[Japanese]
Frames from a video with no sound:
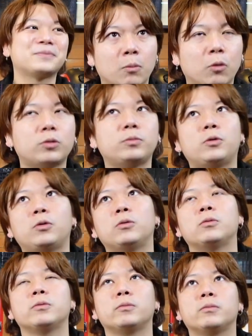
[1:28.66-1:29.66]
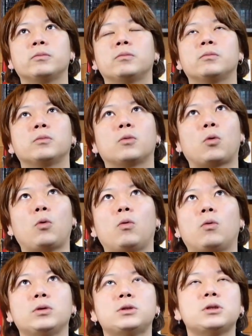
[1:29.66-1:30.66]
僕も高
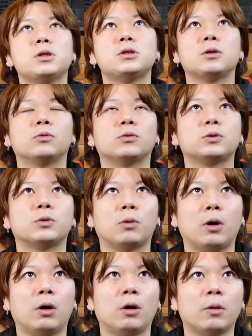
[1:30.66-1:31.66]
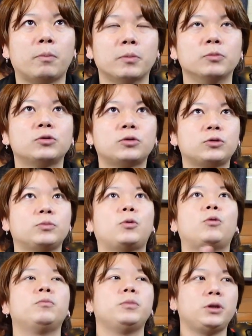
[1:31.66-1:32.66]
校いちねん生の時とかやっぱムック
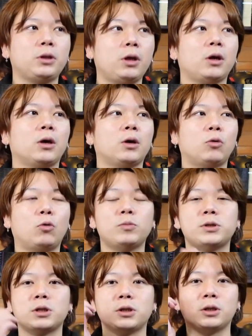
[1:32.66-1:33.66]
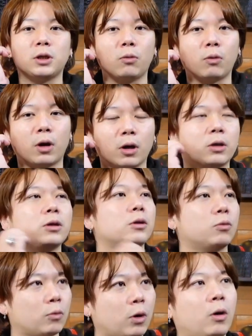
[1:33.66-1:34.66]
本見てお店に電話かけてと
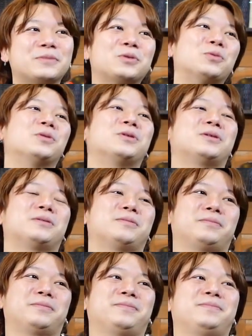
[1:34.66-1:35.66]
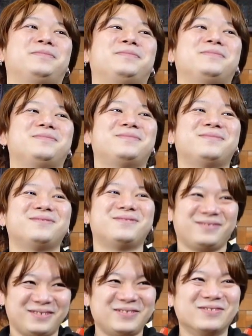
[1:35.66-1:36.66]
か、なんかうさんくさいおっさんとかいましたよ
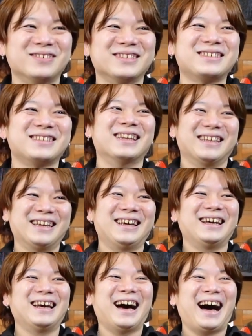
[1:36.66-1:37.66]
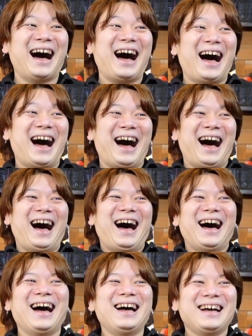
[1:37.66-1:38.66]
ね。いましたね。
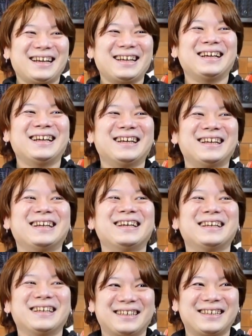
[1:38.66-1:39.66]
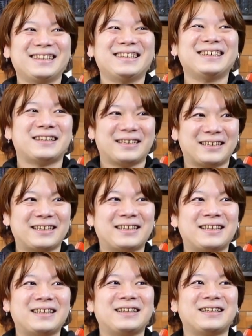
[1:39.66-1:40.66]
頭になんかこう
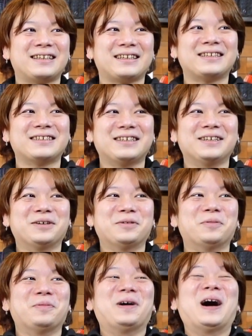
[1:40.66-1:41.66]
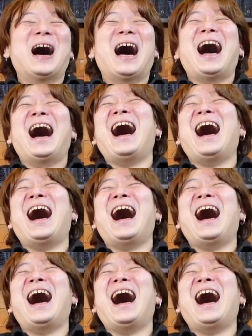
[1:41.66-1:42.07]
みたいなのもあみたいなのが